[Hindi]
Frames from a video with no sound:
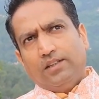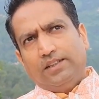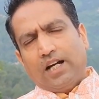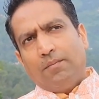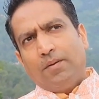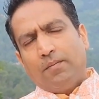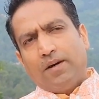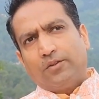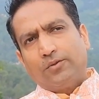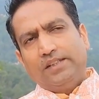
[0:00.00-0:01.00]
यहाँ पे ये
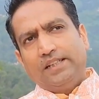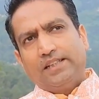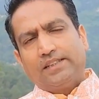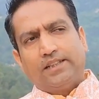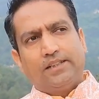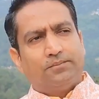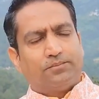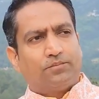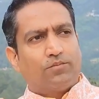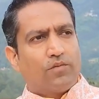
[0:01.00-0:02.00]
बात हो रही है जैसे
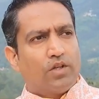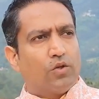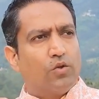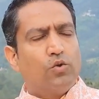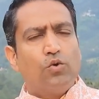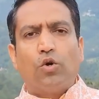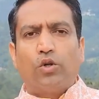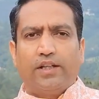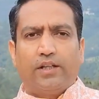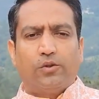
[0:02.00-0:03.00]
गुरुओं
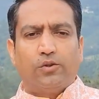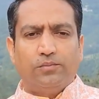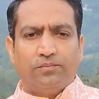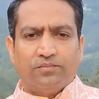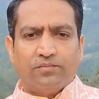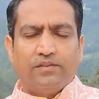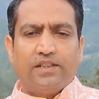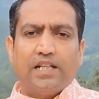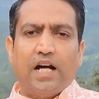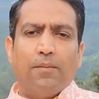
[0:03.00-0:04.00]
को देखो
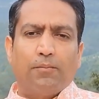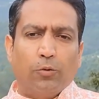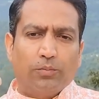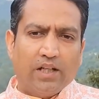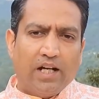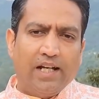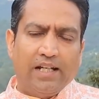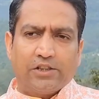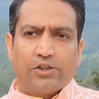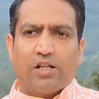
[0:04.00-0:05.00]
जैसे आप गुप्ता
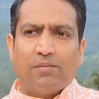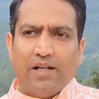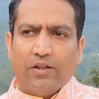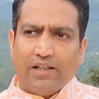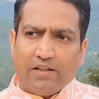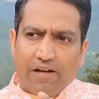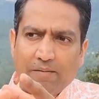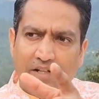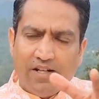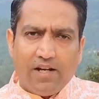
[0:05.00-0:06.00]
हैं शर्मा हैं तो एक
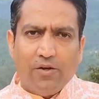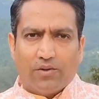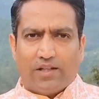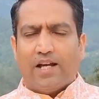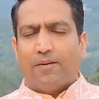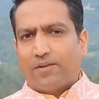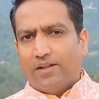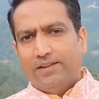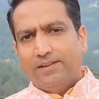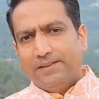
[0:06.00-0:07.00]
फैमिली ट्री होता है
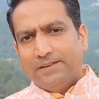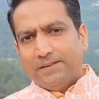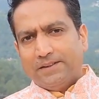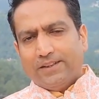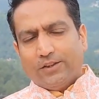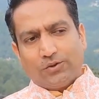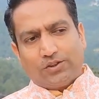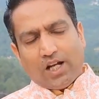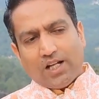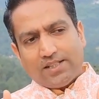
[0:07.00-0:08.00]
आपका तो
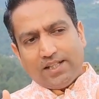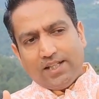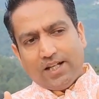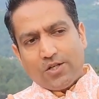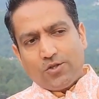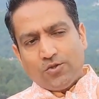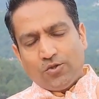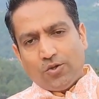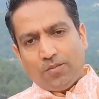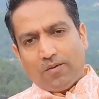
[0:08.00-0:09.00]
उस तरह से अर्जुन
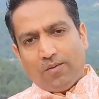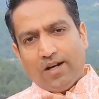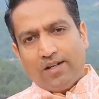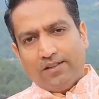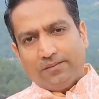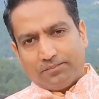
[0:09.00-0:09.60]
को भगवान